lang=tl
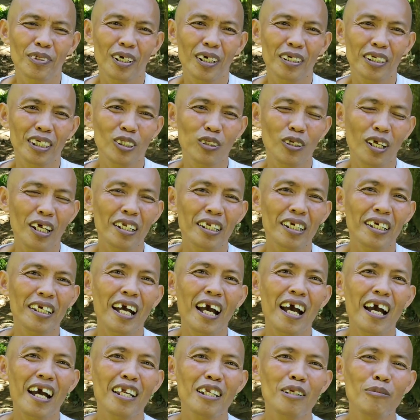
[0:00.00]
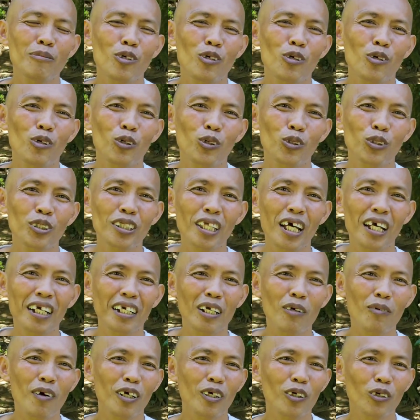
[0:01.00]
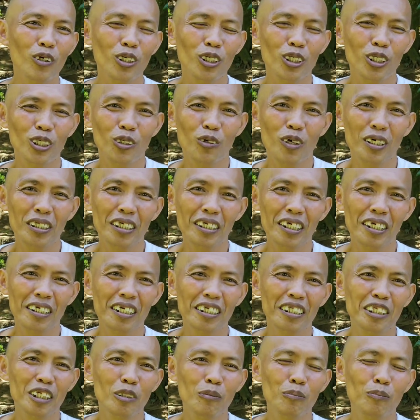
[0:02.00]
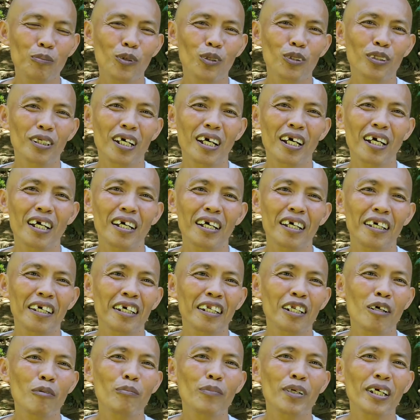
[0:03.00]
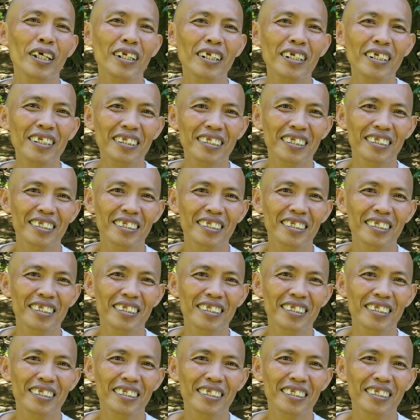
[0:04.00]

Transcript: adito na ni al mo kontak kay wa koy kuan na cellphone nga number